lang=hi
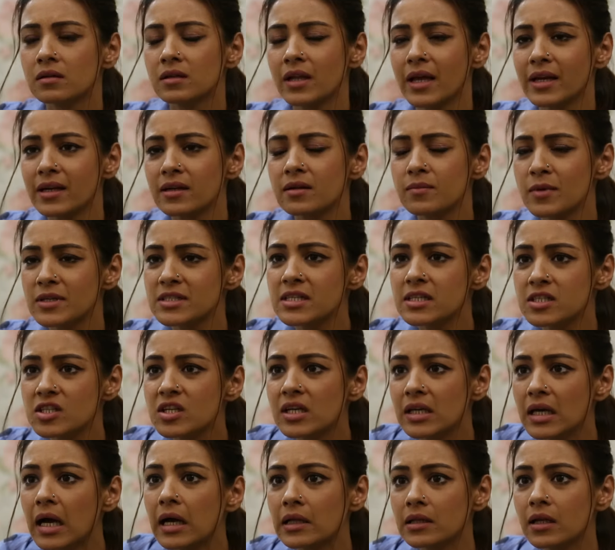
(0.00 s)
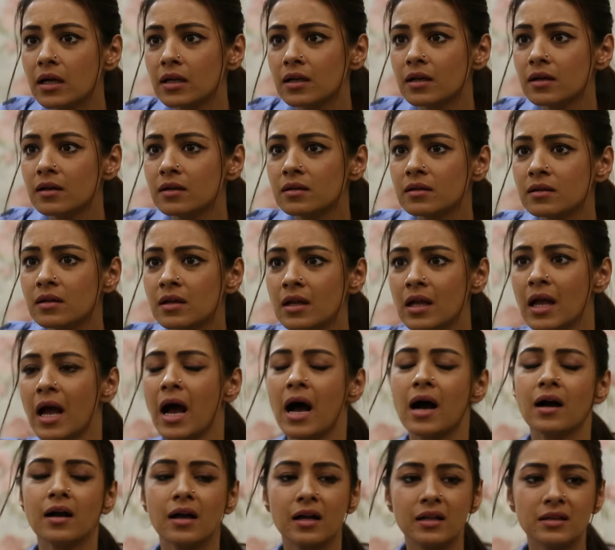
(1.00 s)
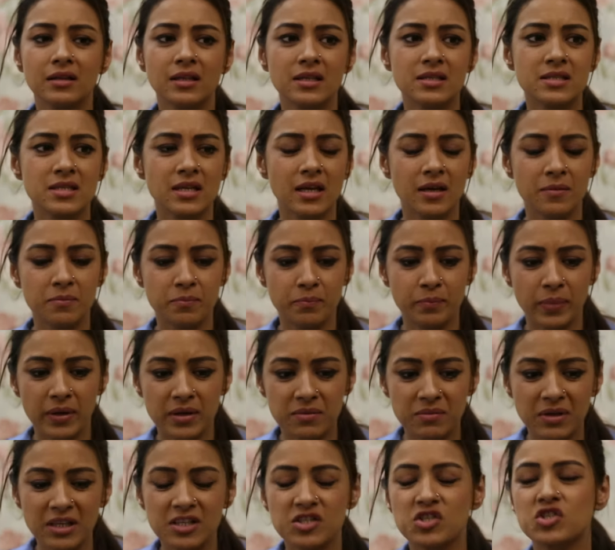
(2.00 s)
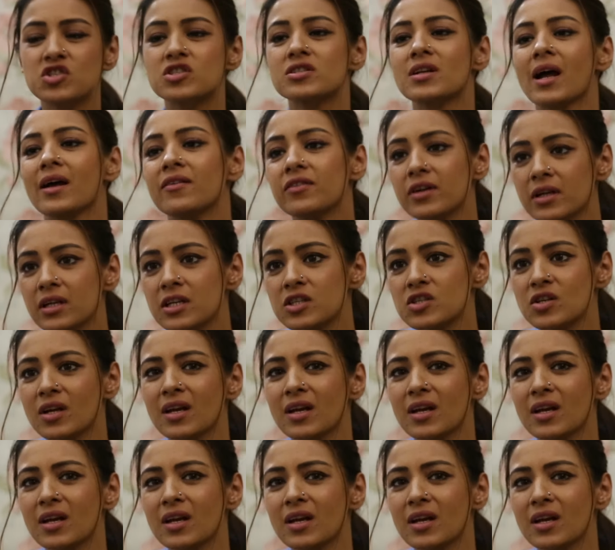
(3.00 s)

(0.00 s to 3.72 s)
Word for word: नैना ने मैसेज किया था ना हाँ गलती से परमीत ड्राइवर की